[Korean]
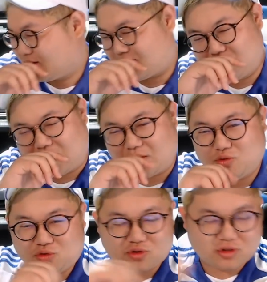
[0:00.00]
거의 다
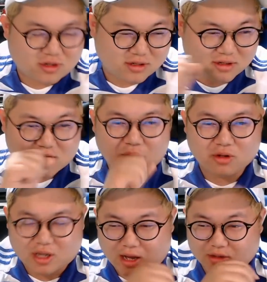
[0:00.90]
뉴스 그, 그 하고
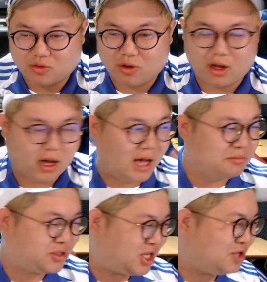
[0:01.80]
있는데 가가지고
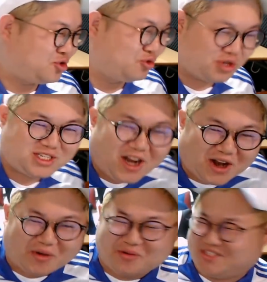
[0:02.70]
암시수
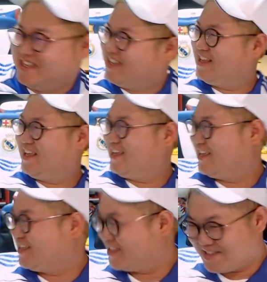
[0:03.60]
이지라고 있어.
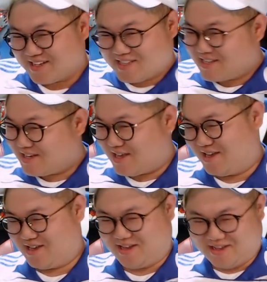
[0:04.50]

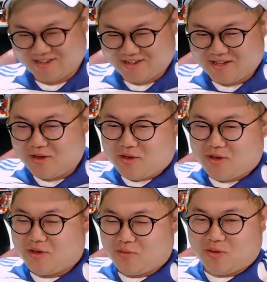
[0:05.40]
예.
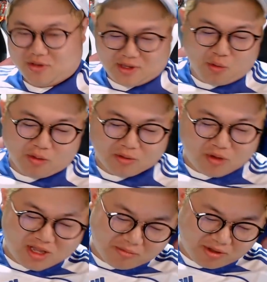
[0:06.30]
이0만
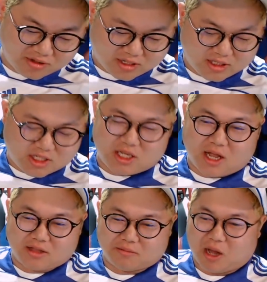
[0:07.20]
왜냐면 그
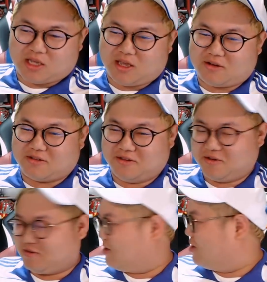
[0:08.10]
지단
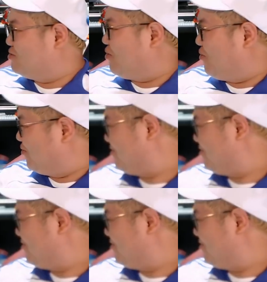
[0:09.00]
마킹했거든요. 그래가지고